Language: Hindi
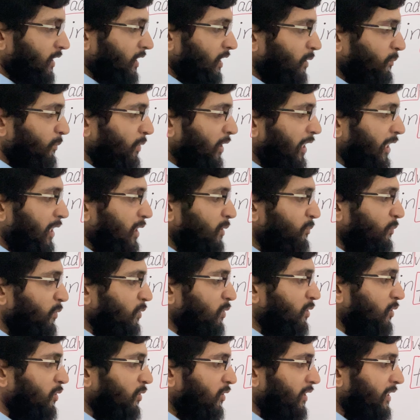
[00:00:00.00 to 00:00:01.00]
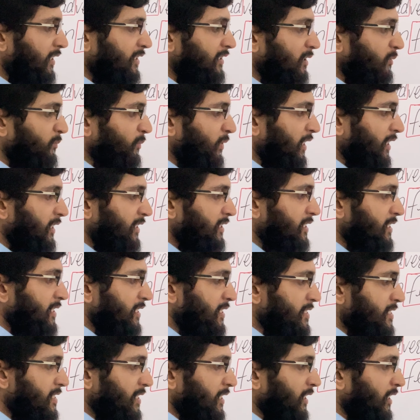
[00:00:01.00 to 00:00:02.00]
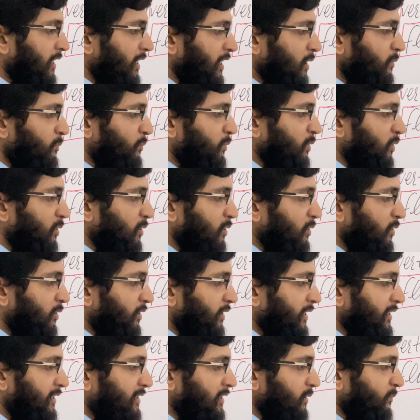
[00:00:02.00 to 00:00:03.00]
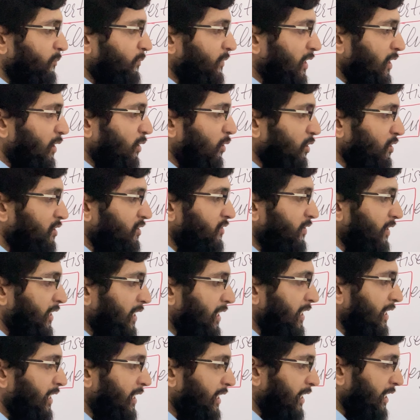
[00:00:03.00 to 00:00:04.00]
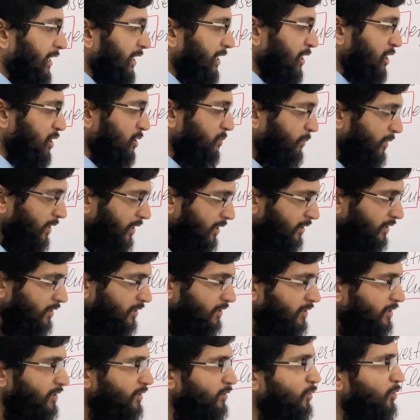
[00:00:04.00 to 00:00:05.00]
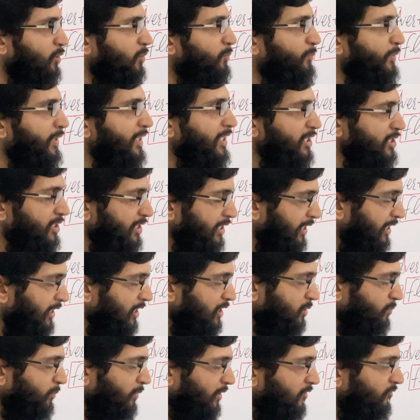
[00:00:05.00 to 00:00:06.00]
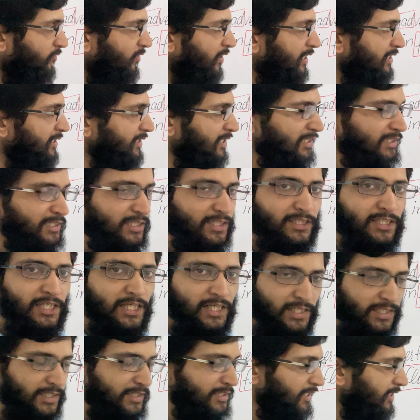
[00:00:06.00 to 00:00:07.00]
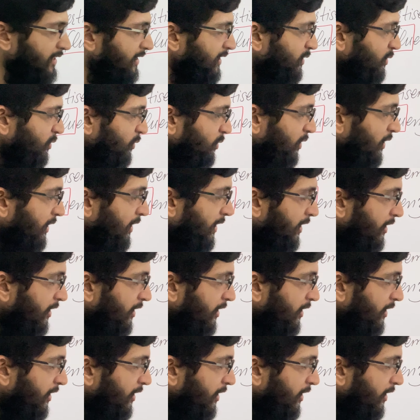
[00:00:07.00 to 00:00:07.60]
अब हाइपोखोरिज़म क्या चीज़ है हाइपोखोरिज़म ये ऑस्ट्रेलियन इंग्लिश में और ब्रिटिश इंग्लिश में वर्ड्स के साथ खेला जाता है तो